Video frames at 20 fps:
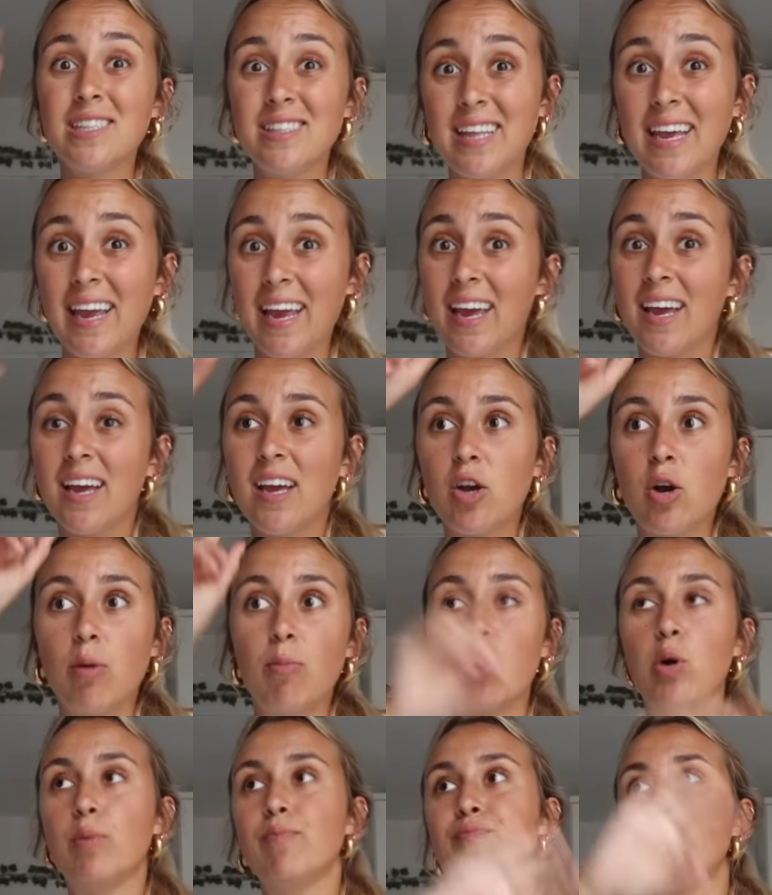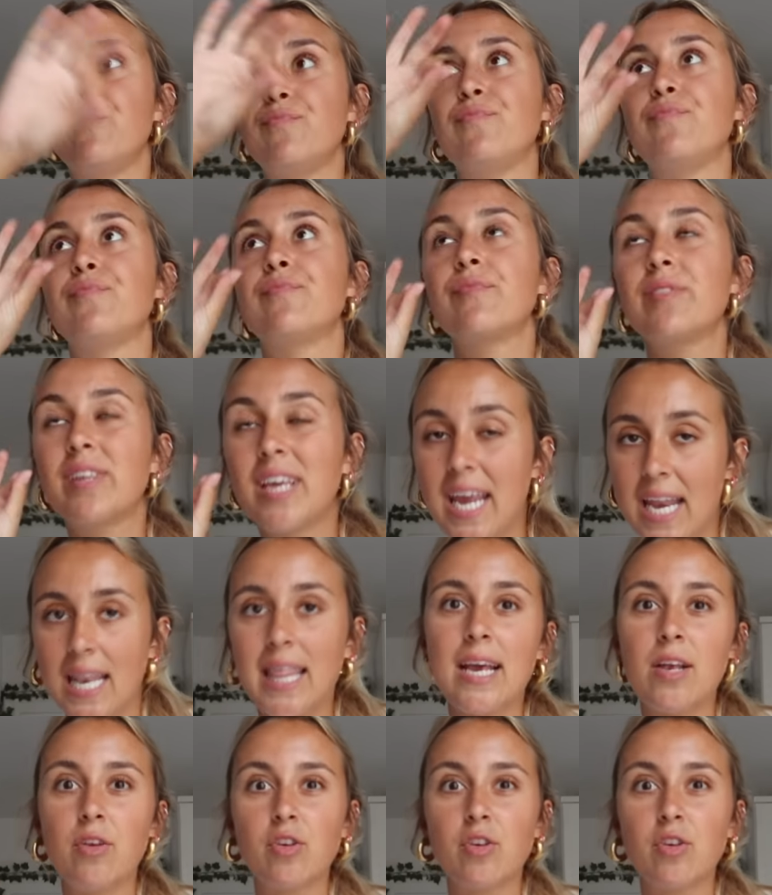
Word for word: de como 15 mm,